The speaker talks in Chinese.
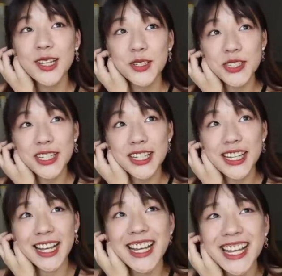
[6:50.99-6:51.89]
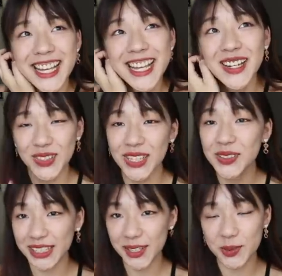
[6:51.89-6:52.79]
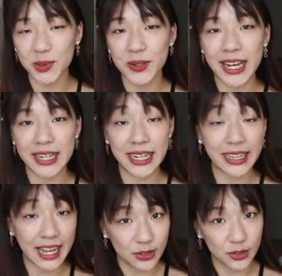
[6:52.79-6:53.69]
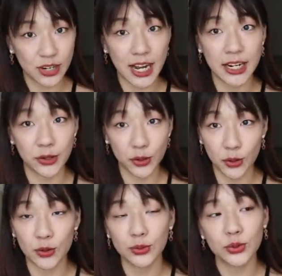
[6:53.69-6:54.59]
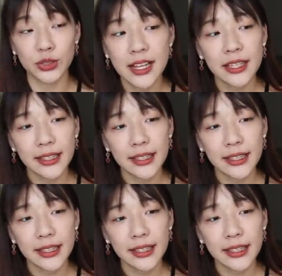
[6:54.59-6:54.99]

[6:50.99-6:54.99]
就是虽然我在国外念大学啊，然后有工作，